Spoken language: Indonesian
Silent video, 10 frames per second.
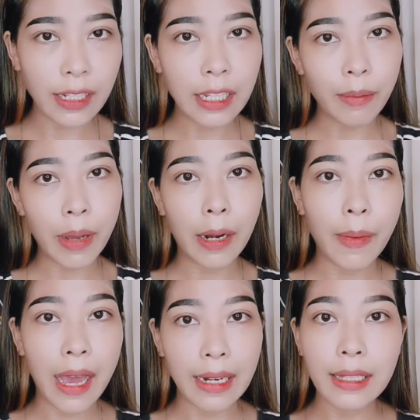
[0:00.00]
di malam
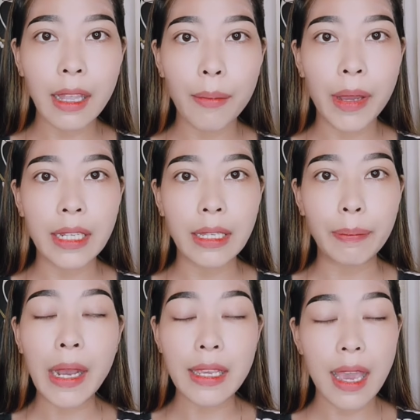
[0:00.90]
hari sama di
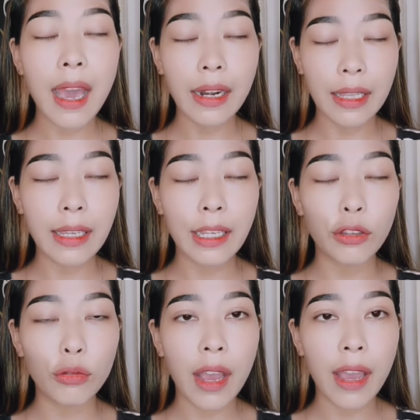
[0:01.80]
pagi hari
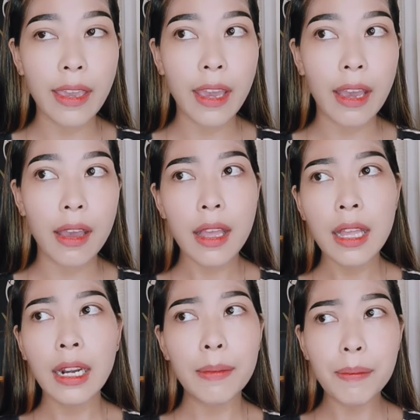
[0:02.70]
itu kayak
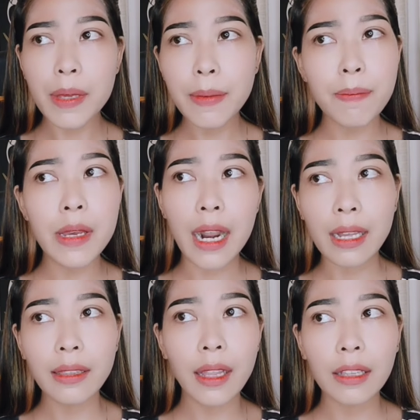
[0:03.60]
lebih
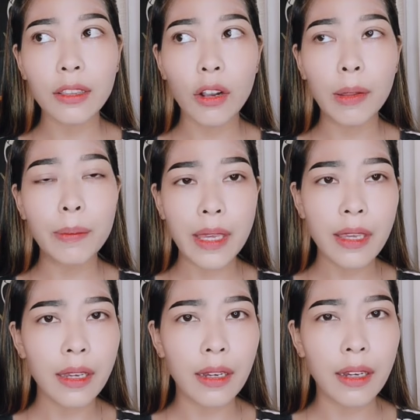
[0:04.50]
berat atau
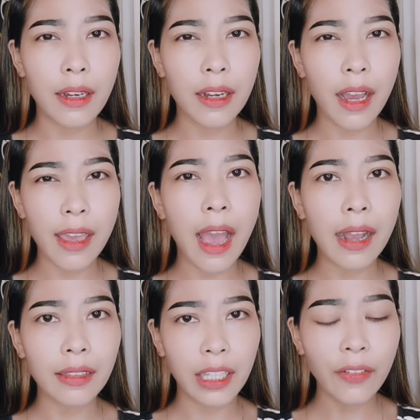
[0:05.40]
lebih e, kayak
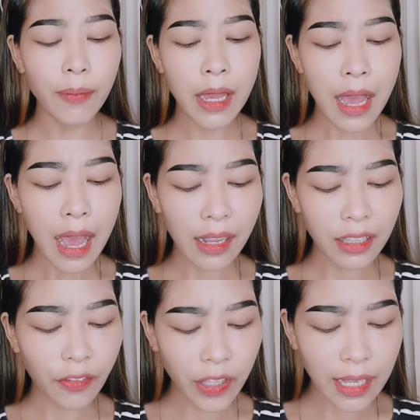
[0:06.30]
aktif
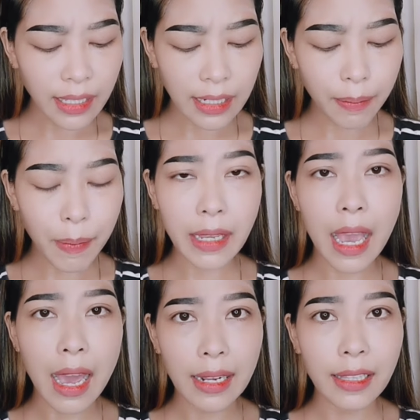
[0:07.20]
aktivitas di pagi
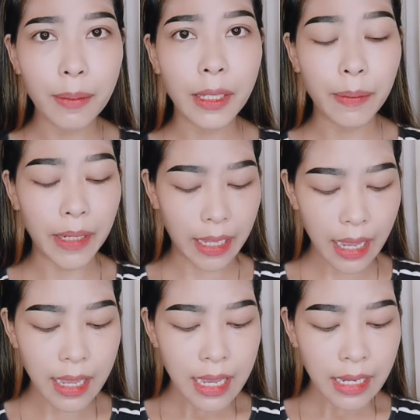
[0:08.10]
hari teman-teman ya.
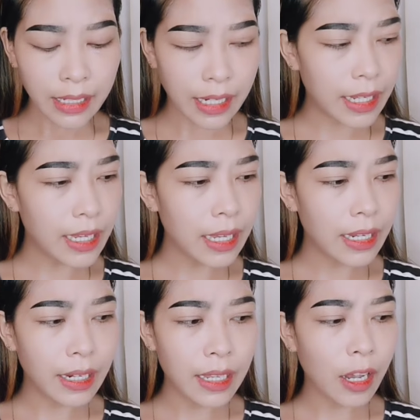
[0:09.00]
Jadi
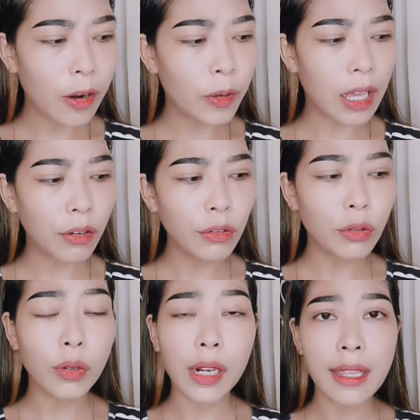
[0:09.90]
ini kalau menurut aku
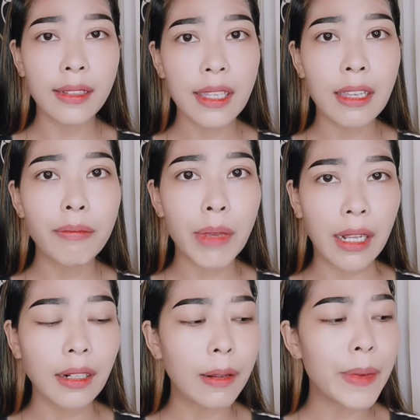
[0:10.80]
untuk cleansing
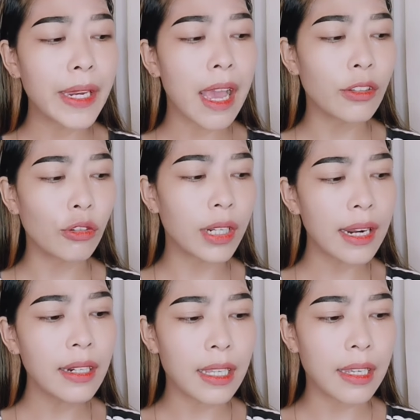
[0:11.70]
milk lebih
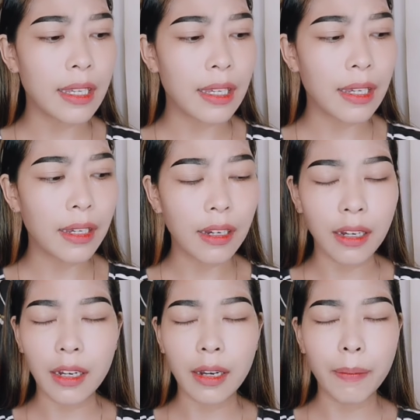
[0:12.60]
dianjurkan di
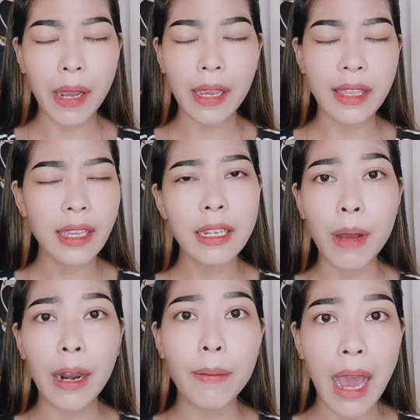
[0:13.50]
uh, pakainya di
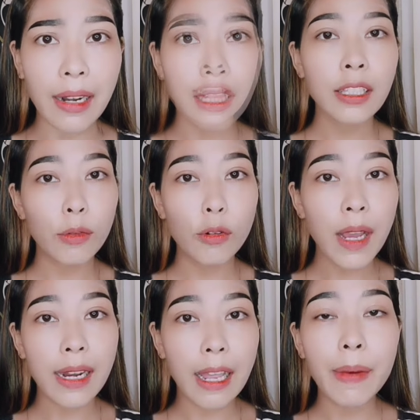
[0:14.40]
malam hari sebelum
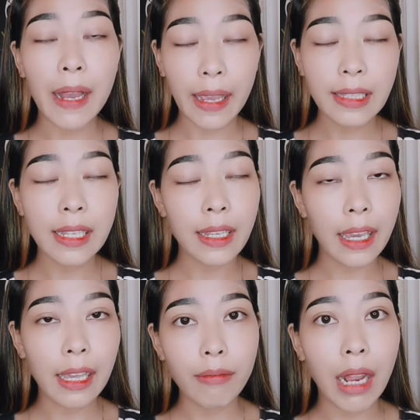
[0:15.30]
kalian pakai
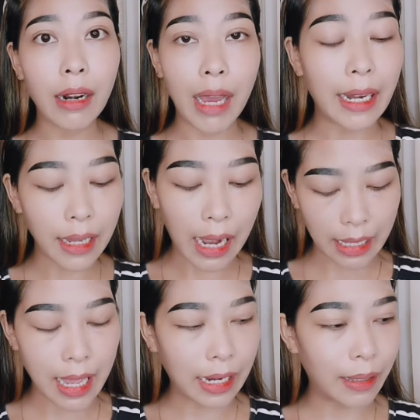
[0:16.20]
skincare malam hari
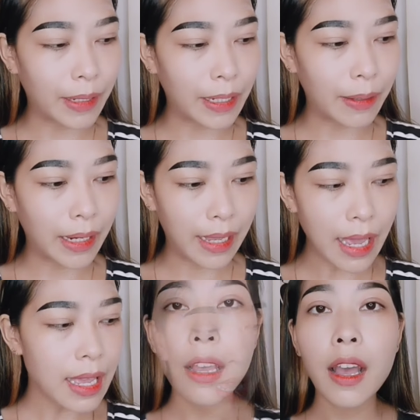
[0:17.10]
kalian teman-teman ya.
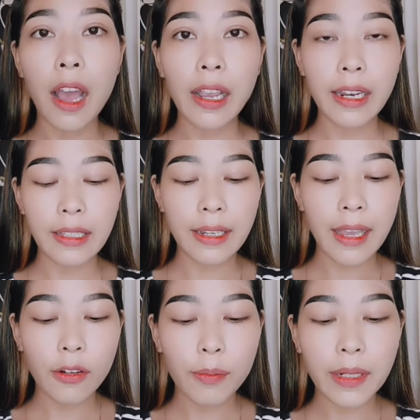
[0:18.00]
Oke di sini
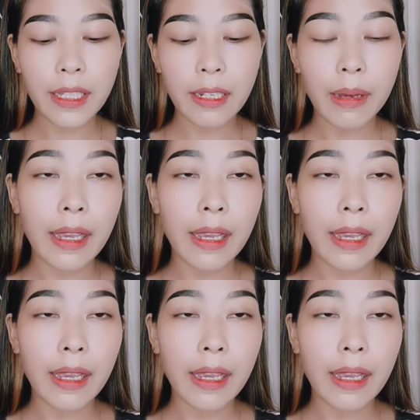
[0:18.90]
aku bersihin pakai